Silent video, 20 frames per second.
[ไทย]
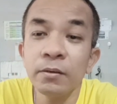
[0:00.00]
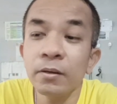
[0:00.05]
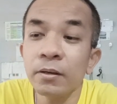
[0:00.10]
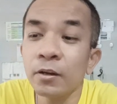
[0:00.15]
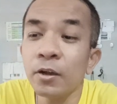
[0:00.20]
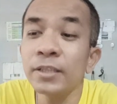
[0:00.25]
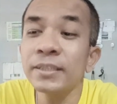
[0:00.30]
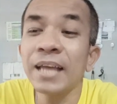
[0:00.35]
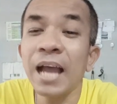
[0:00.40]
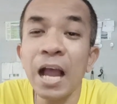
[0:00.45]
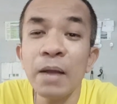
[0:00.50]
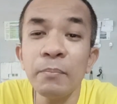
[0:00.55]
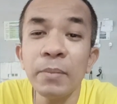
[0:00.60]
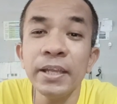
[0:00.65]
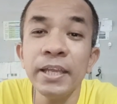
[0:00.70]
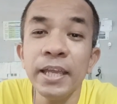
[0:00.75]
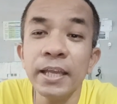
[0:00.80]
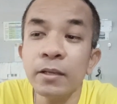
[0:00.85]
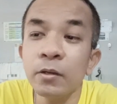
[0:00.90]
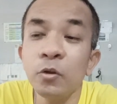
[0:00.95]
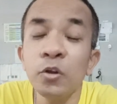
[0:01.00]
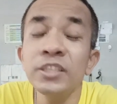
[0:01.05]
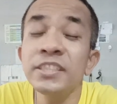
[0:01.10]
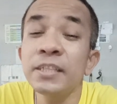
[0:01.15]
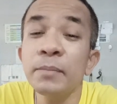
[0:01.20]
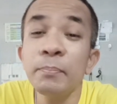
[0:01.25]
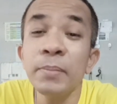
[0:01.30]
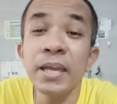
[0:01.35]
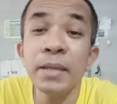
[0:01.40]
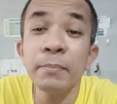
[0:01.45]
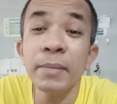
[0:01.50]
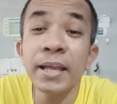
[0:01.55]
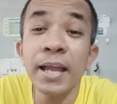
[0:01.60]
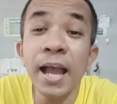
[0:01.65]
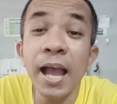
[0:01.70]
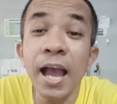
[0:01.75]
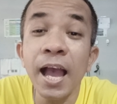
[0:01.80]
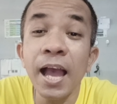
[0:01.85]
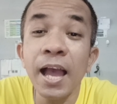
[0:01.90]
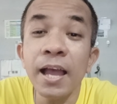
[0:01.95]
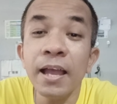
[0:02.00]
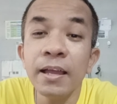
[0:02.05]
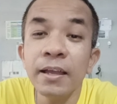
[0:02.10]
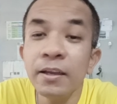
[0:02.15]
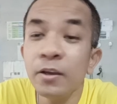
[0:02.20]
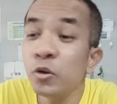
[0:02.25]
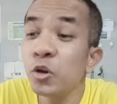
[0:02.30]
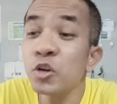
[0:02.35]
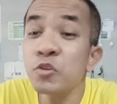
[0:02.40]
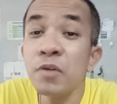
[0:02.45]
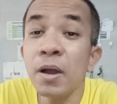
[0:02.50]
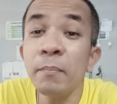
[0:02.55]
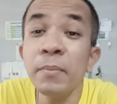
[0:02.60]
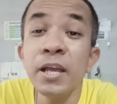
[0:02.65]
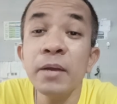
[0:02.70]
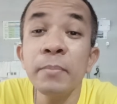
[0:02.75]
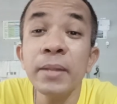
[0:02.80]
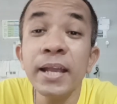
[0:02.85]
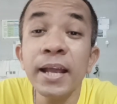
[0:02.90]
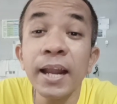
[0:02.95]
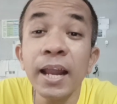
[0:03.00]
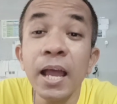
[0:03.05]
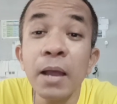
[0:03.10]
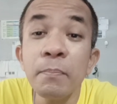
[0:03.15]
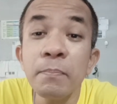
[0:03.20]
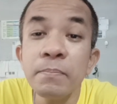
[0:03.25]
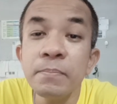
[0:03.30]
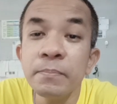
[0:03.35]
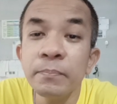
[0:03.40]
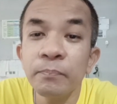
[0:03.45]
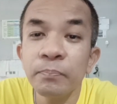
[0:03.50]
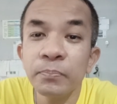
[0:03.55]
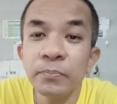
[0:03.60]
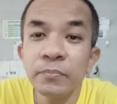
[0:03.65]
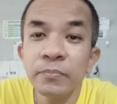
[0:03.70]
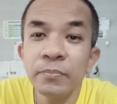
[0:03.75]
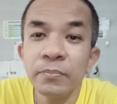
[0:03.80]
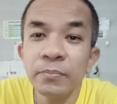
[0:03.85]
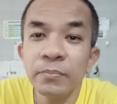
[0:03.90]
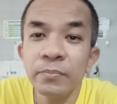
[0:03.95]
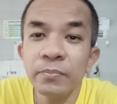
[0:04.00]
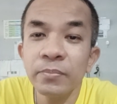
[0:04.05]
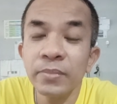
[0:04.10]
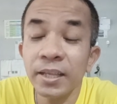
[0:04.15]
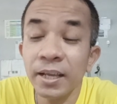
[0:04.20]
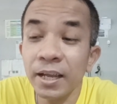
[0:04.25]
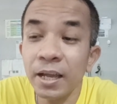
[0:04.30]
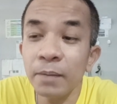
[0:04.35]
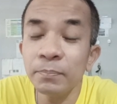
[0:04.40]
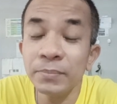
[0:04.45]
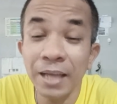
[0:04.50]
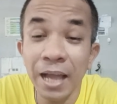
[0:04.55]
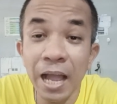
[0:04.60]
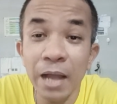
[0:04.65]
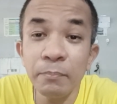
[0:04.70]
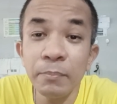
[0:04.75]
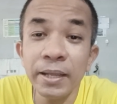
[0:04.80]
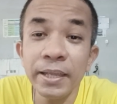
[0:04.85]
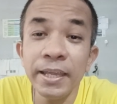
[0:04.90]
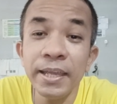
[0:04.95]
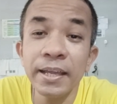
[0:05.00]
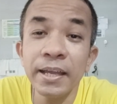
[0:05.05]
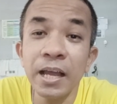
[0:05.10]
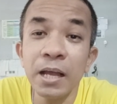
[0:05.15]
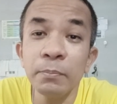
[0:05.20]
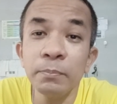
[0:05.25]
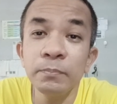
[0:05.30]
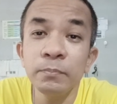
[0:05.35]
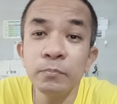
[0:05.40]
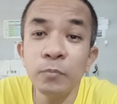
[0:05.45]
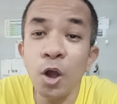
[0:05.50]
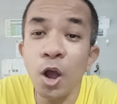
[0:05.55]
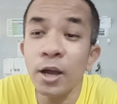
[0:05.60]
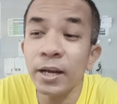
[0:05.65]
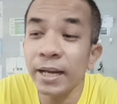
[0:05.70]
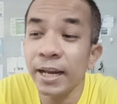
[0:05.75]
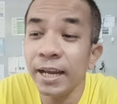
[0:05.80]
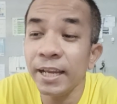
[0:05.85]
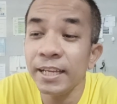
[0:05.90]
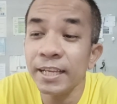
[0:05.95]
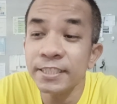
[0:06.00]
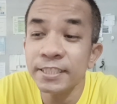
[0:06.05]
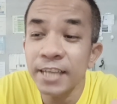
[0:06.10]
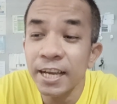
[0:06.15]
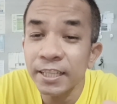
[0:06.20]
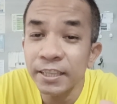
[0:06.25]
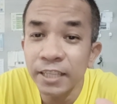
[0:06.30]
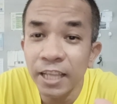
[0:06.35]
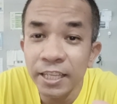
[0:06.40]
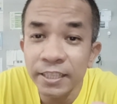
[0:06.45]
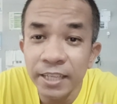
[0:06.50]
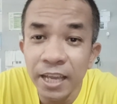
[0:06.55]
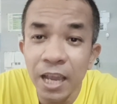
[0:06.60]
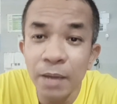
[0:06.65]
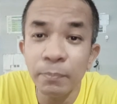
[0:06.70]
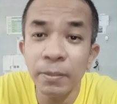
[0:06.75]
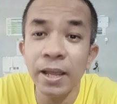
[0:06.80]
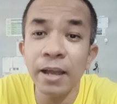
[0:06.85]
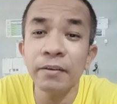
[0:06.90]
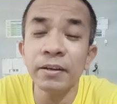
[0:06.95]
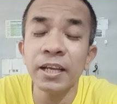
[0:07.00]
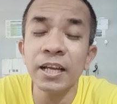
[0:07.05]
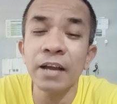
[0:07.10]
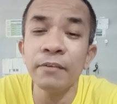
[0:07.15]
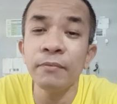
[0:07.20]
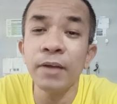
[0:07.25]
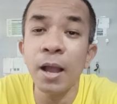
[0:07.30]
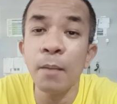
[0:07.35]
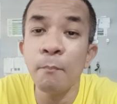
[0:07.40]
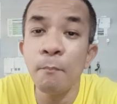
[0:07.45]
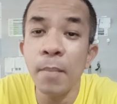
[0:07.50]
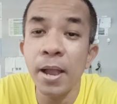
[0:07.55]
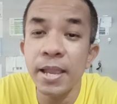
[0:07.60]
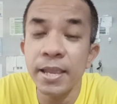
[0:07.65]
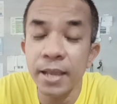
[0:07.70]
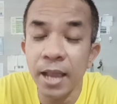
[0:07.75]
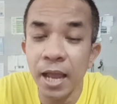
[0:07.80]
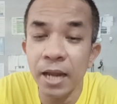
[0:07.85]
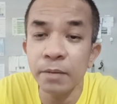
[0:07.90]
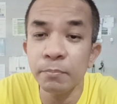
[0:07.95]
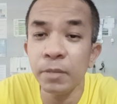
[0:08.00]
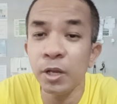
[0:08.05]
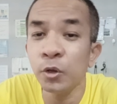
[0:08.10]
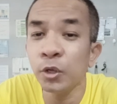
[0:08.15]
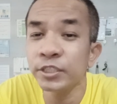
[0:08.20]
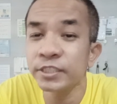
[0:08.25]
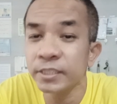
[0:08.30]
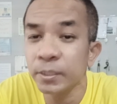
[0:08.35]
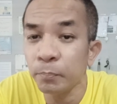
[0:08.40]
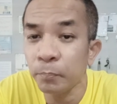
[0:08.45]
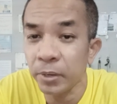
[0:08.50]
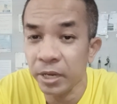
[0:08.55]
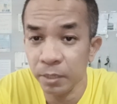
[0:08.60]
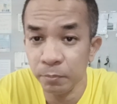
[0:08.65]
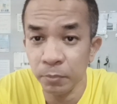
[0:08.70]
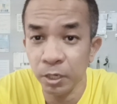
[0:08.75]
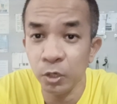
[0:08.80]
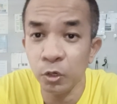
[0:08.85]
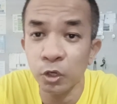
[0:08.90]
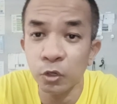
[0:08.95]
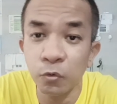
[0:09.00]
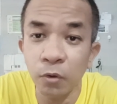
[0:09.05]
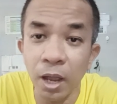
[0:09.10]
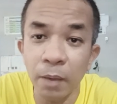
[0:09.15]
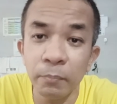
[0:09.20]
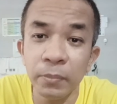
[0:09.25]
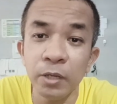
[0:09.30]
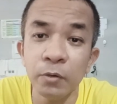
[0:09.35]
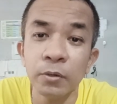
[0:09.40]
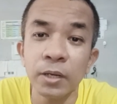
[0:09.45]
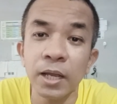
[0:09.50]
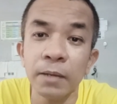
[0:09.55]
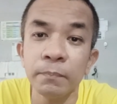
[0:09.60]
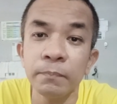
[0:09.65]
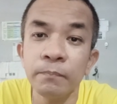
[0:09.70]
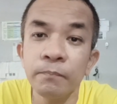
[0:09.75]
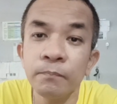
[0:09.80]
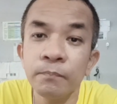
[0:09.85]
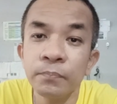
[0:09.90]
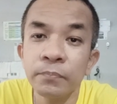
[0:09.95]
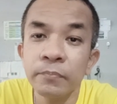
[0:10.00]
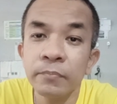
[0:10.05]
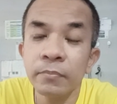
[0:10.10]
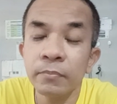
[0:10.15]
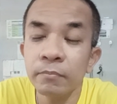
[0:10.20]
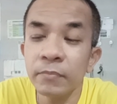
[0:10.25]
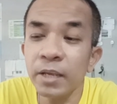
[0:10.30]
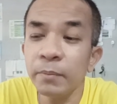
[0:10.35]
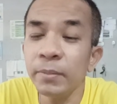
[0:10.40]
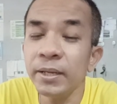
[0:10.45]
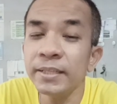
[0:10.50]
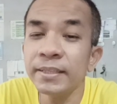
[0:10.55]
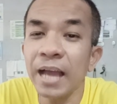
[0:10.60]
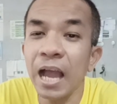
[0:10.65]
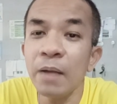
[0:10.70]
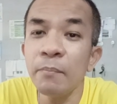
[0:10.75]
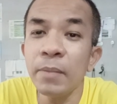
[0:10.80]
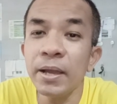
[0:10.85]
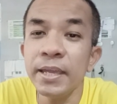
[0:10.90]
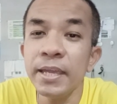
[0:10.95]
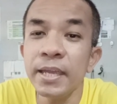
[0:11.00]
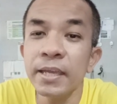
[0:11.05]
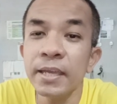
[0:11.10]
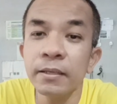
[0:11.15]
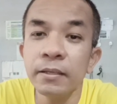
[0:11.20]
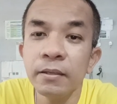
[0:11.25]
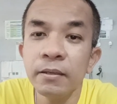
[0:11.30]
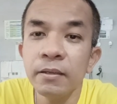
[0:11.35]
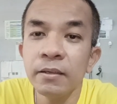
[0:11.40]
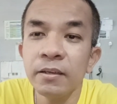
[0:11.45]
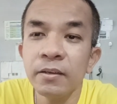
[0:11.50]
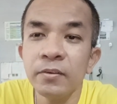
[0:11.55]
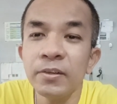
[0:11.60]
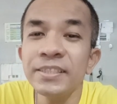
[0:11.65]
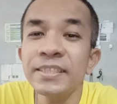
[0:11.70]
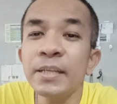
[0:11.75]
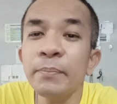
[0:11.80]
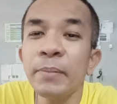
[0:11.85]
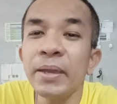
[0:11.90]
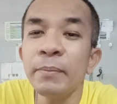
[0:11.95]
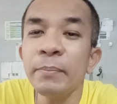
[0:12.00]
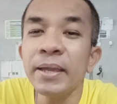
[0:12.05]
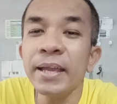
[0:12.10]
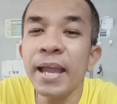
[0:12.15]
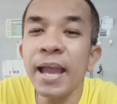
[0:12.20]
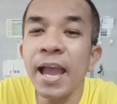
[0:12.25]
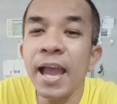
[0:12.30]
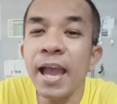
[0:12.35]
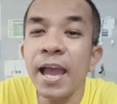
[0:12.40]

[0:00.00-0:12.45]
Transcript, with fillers: ก็ถามมาอีก ลดสปีดไหมคะ ลดความเร็วไหมครับนะครับ ถามมาอีกครับ บอกรายละเอียดชัดในเทปแล้วนะครับ ว่าไม่อันไม่ลดสปีดไม่ลดความเร็วครับนังมีถามมาอีกลดสปีดไหมคะ